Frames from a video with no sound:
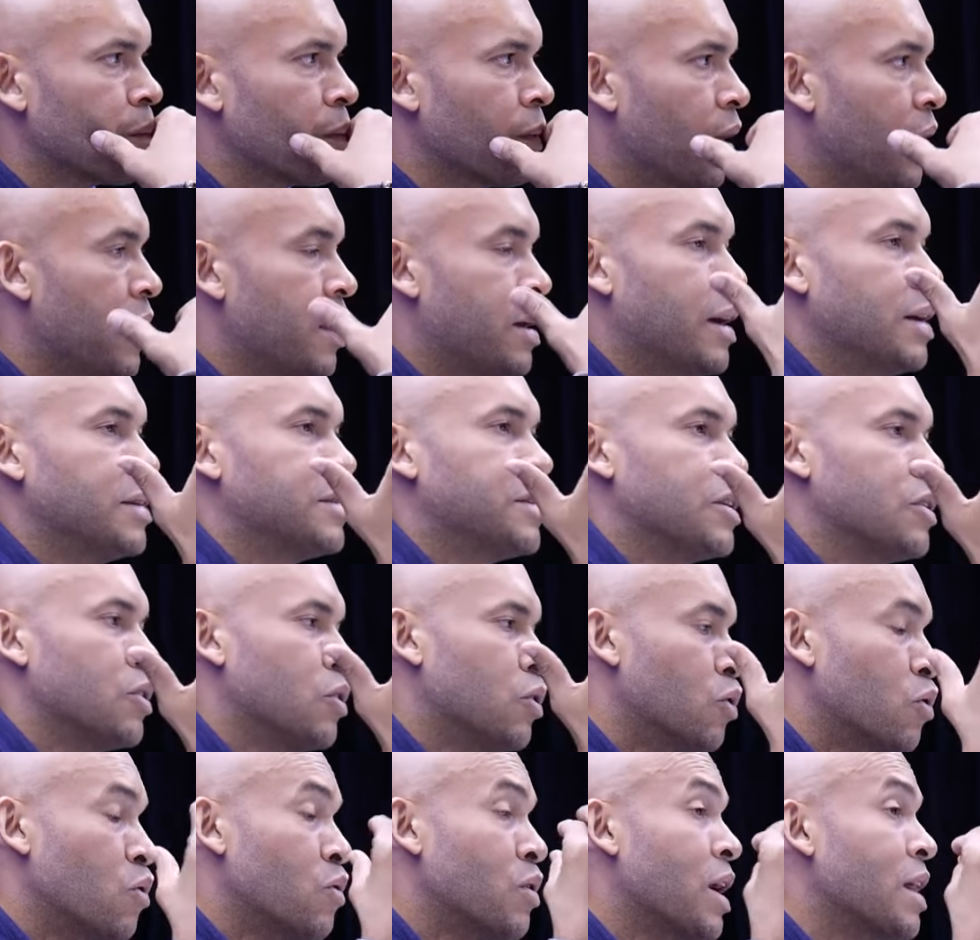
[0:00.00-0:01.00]
y qué sé
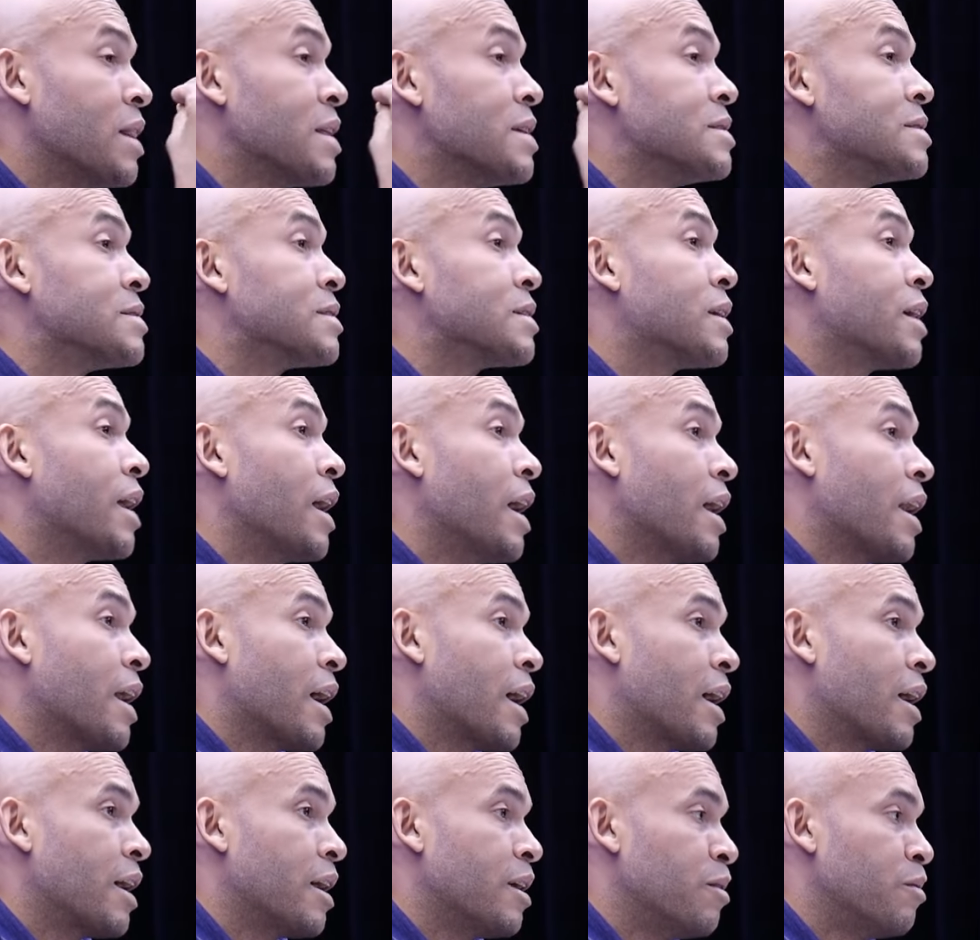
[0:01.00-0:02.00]
yo, una
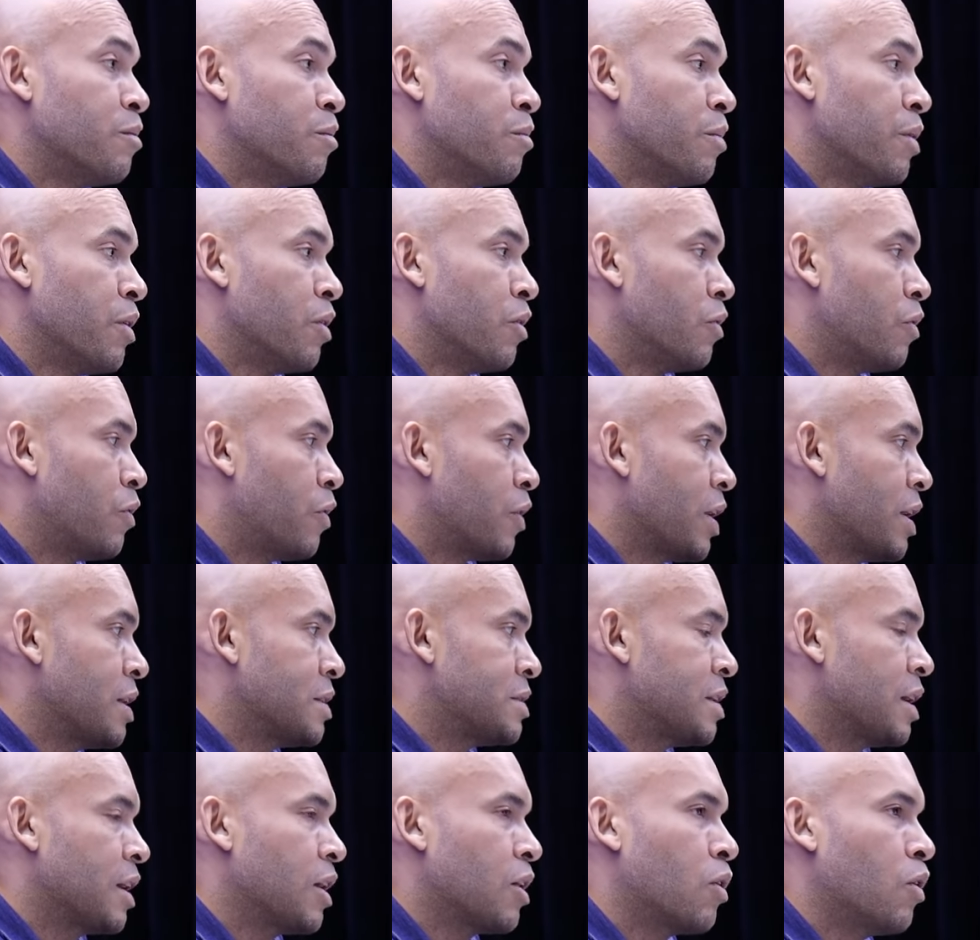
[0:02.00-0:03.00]
disquera me
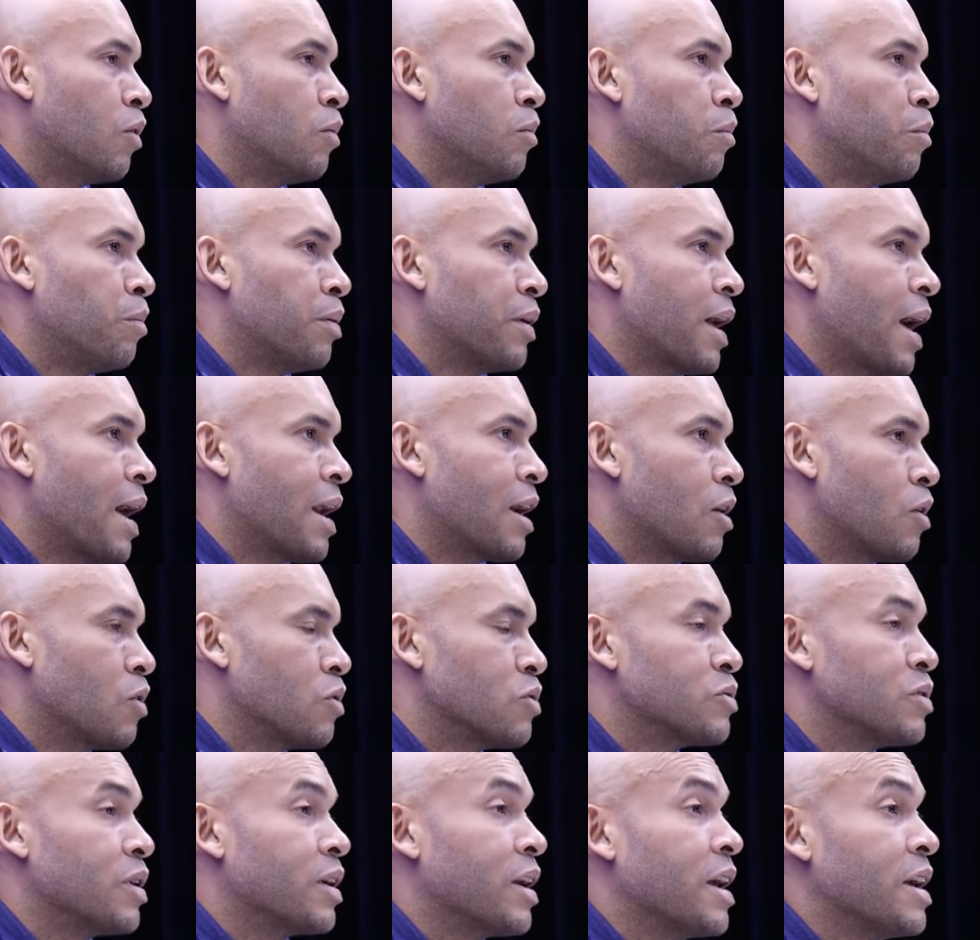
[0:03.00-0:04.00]
ofrece comprar
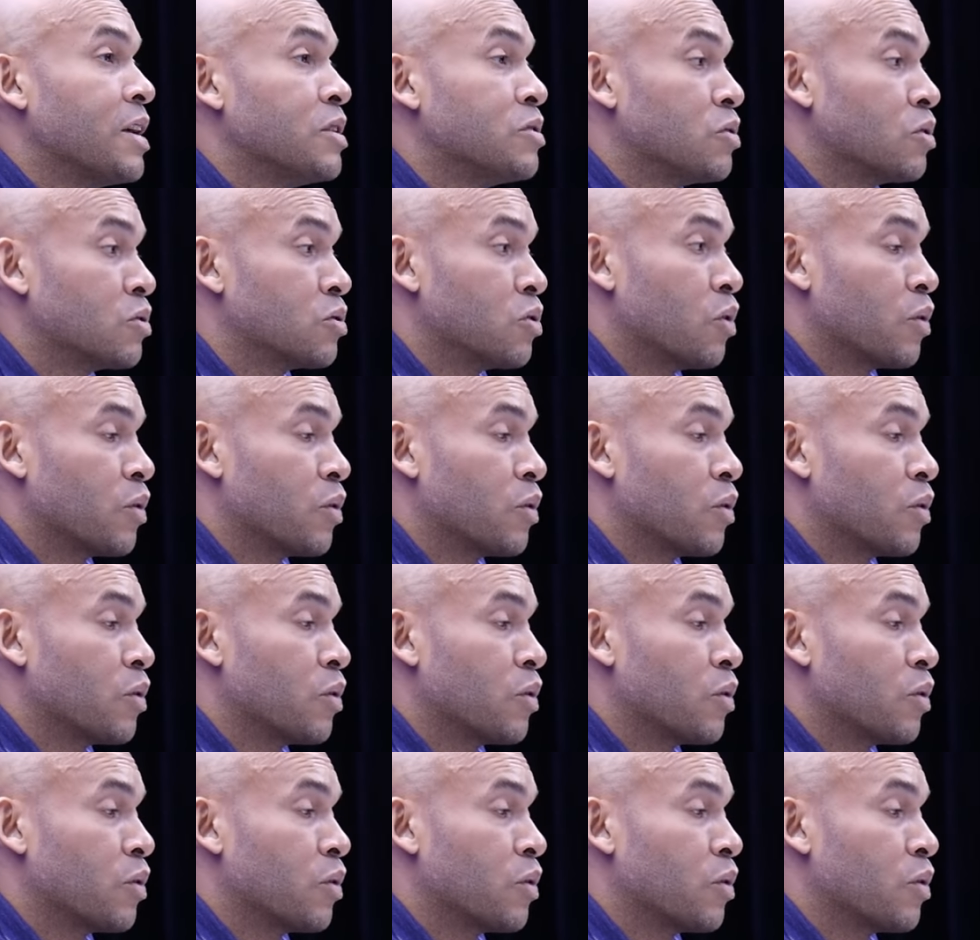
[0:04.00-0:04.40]
los derechos,